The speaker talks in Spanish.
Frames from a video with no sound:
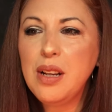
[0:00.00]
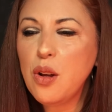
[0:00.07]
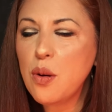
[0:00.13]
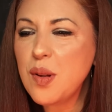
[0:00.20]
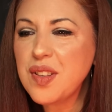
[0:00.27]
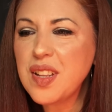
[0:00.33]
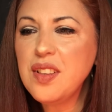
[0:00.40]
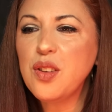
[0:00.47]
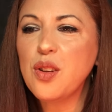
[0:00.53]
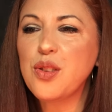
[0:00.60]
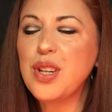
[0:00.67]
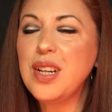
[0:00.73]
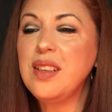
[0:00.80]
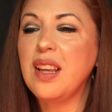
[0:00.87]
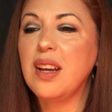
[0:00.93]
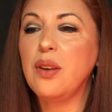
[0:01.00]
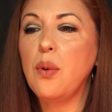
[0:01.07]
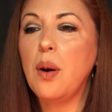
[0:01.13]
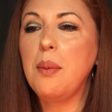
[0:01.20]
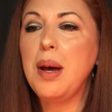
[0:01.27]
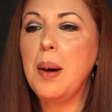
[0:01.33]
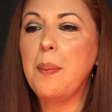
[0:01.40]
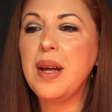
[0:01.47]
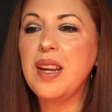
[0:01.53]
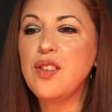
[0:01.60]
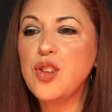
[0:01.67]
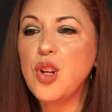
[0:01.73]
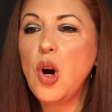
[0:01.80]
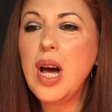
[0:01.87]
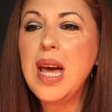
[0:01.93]
1939
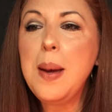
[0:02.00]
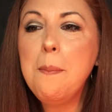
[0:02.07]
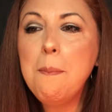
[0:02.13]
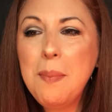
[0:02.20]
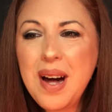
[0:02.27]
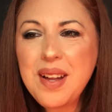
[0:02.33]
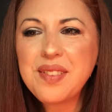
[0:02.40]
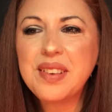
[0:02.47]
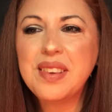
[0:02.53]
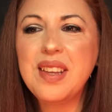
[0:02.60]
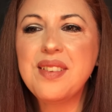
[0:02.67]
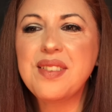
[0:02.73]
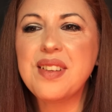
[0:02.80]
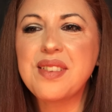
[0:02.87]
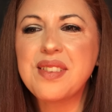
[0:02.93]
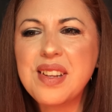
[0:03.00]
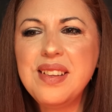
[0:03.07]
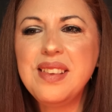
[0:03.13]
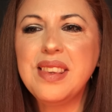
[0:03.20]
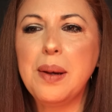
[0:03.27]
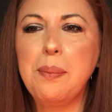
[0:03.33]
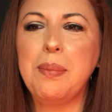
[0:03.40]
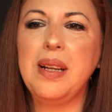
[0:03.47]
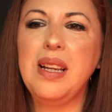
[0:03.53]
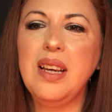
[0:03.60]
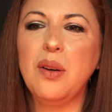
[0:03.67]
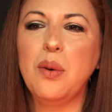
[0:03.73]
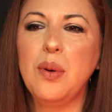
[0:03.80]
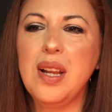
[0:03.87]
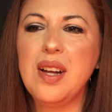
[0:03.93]
apareció en más de 60
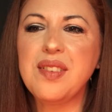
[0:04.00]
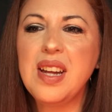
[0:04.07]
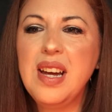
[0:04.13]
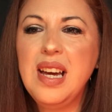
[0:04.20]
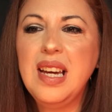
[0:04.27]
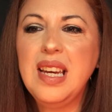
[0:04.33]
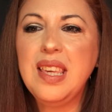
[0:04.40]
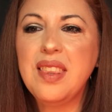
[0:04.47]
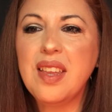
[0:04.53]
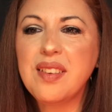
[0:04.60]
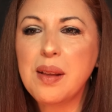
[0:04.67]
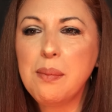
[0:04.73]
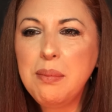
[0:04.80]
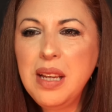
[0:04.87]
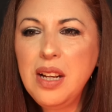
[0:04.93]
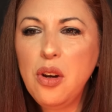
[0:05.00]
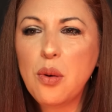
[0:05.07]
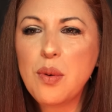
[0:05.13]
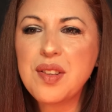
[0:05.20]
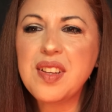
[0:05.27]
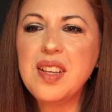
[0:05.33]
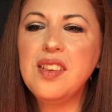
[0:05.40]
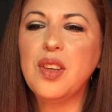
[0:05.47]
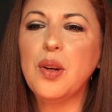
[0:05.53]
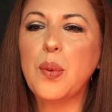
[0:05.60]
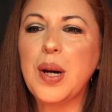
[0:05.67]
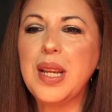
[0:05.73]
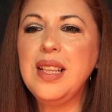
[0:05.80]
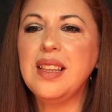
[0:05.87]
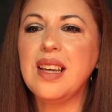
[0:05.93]
películas y desde
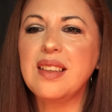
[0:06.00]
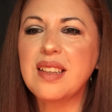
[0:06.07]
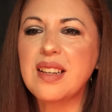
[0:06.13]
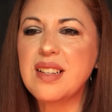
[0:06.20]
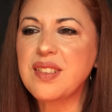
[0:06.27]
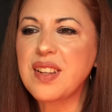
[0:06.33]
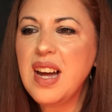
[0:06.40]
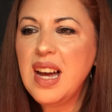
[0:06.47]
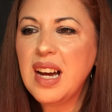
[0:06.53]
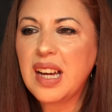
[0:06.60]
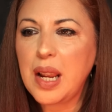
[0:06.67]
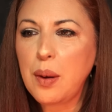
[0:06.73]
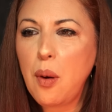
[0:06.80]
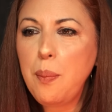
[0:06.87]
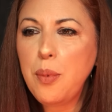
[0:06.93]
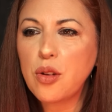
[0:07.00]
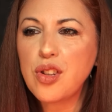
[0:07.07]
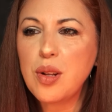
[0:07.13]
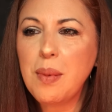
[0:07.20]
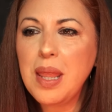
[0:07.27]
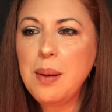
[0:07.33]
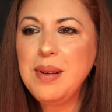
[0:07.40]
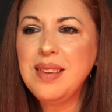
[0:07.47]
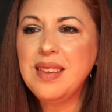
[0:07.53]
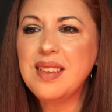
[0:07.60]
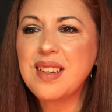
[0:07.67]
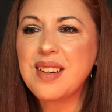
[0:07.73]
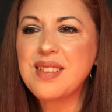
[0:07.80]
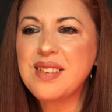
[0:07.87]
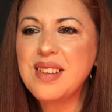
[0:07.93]
1943 grabó aproximadamente
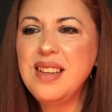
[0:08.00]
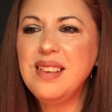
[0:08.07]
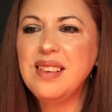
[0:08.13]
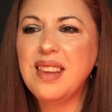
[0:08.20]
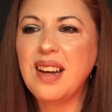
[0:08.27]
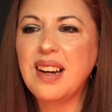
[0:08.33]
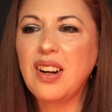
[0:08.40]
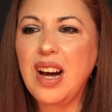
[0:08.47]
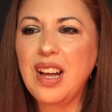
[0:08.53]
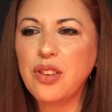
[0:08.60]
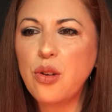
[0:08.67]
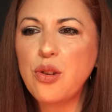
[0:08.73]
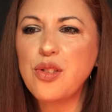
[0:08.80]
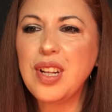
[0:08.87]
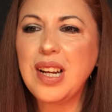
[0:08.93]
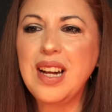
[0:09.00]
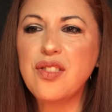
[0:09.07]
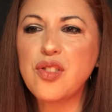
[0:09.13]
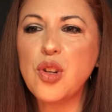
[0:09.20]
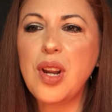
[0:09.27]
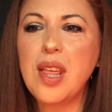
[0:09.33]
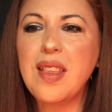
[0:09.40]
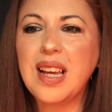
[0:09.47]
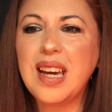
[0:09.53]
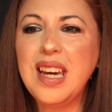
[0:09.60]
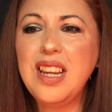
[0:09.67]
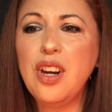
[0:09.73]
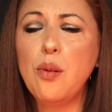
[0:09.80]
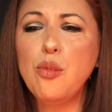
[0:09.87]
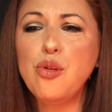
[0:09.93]
314 canciones del
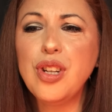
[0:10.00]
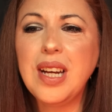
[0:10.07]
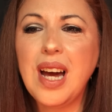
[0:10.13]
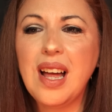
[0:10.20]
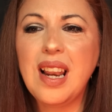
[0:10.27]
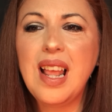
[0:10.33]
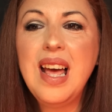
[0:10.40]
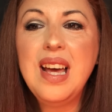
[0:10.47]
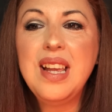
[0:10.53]
género musical